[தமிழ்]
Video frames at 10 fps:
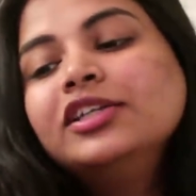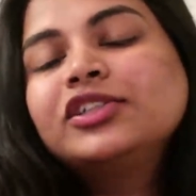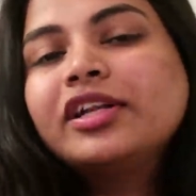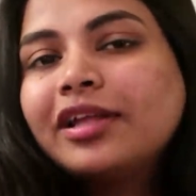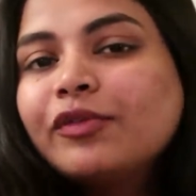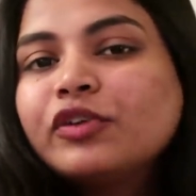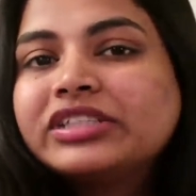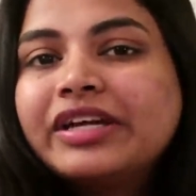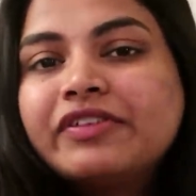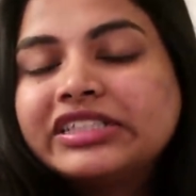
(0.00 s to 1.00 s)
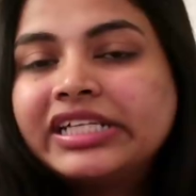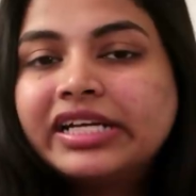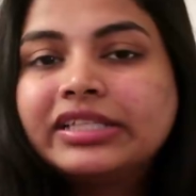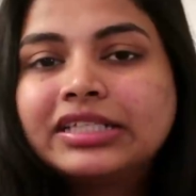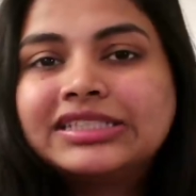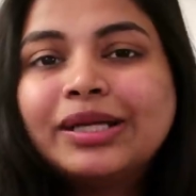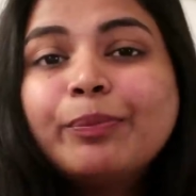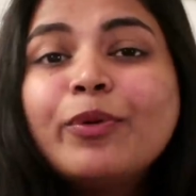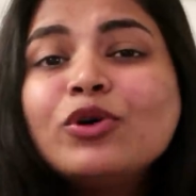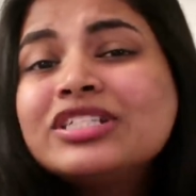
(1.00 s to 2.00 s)
ஸோ இருந்தாலும் ஃபார் சேஃபர் சரி எடுத்துக்கிட்டேன்
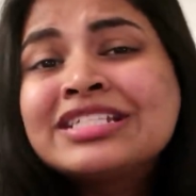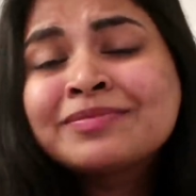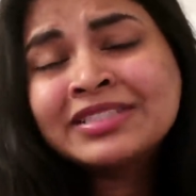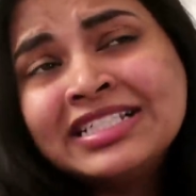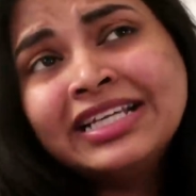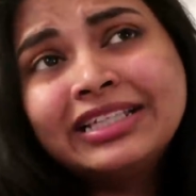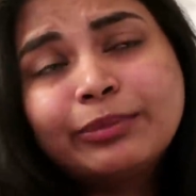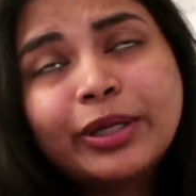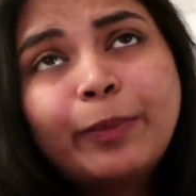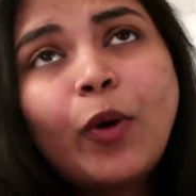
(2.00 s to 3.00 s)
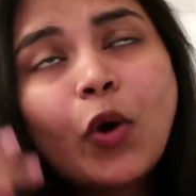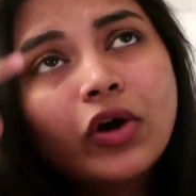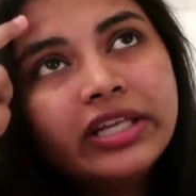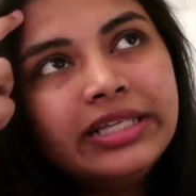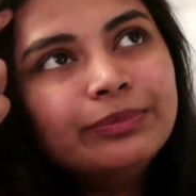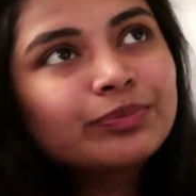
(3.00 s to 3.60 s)
சப்போஸ் இந்த மாதிரி பொடி